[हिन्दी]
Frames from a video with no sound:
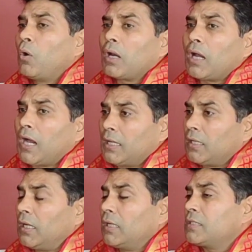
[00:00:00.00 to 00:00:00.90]
और आज
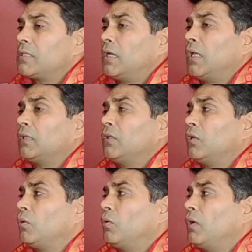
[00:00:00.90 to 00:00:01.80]
कांग्रेस की हालत तो
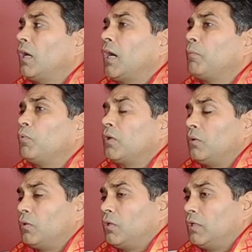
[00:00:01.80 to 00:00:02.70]
देख लो आप उनको